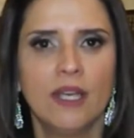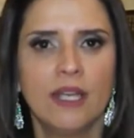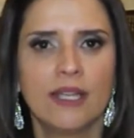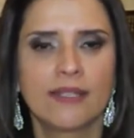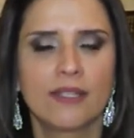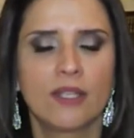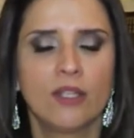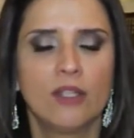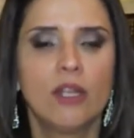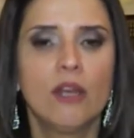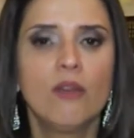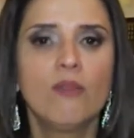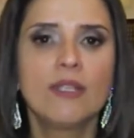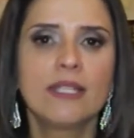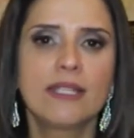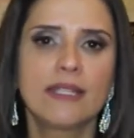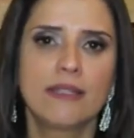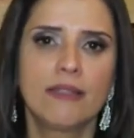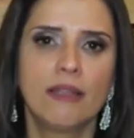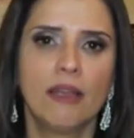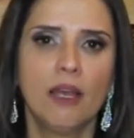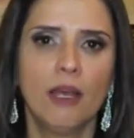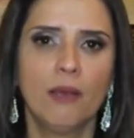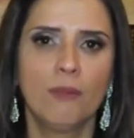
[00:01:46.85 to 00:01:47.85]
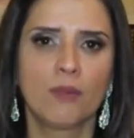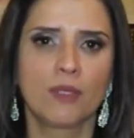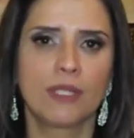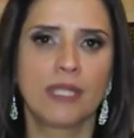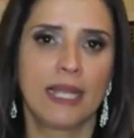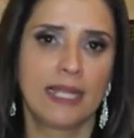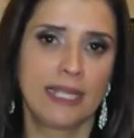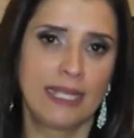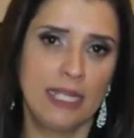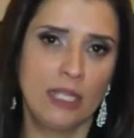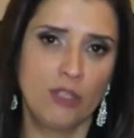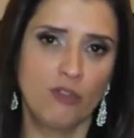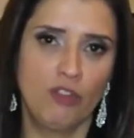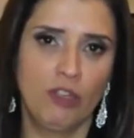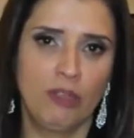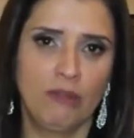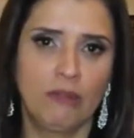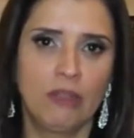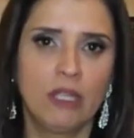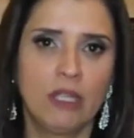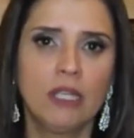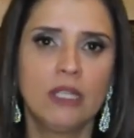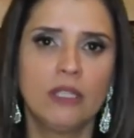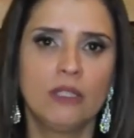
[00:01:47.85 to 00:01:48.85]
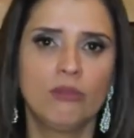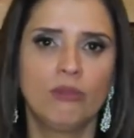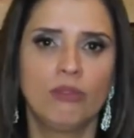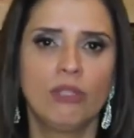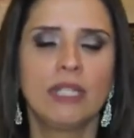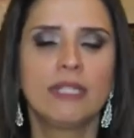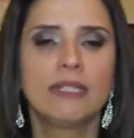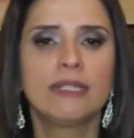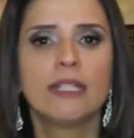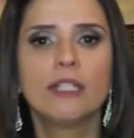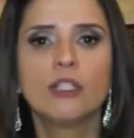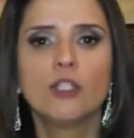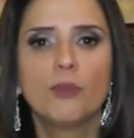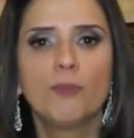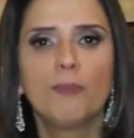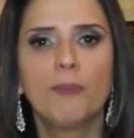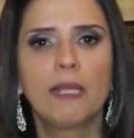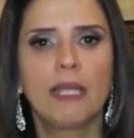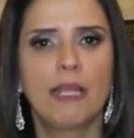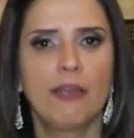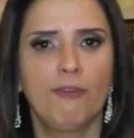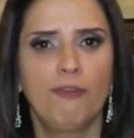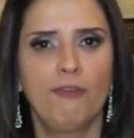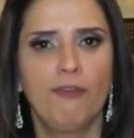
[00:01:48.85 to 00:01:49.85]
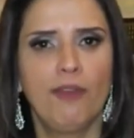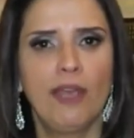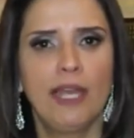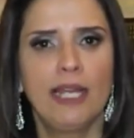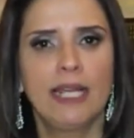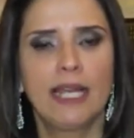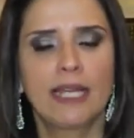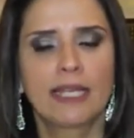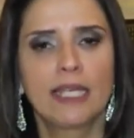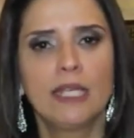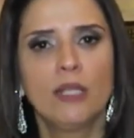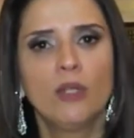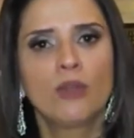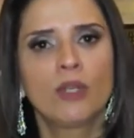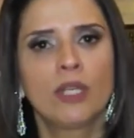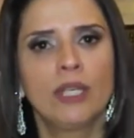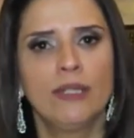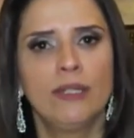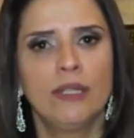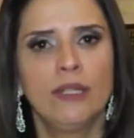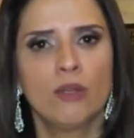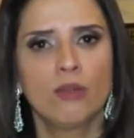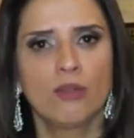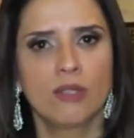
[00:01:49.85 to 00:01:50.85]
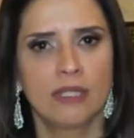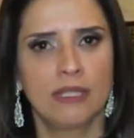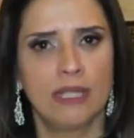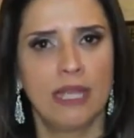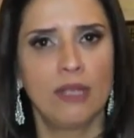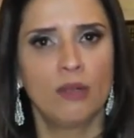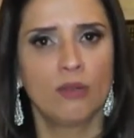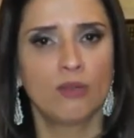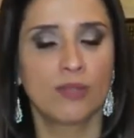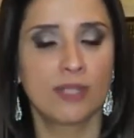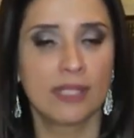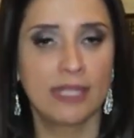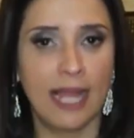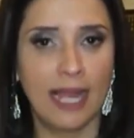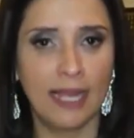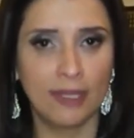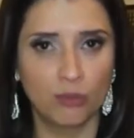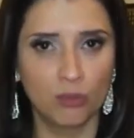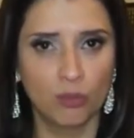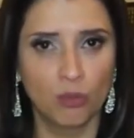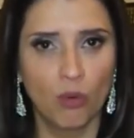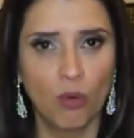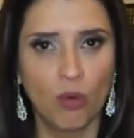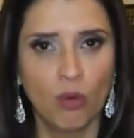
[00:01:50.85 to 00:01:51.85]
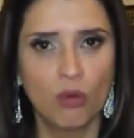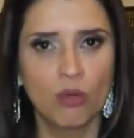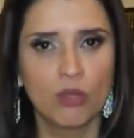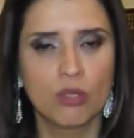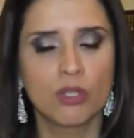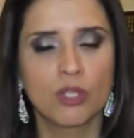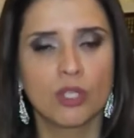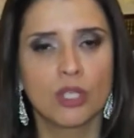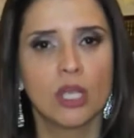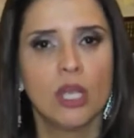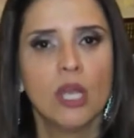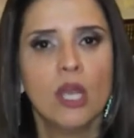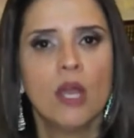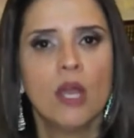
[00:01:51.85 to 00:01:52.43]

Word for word: Se não estamos acreditando e andando pela fé naquilo que Deus tem nos dado hoje,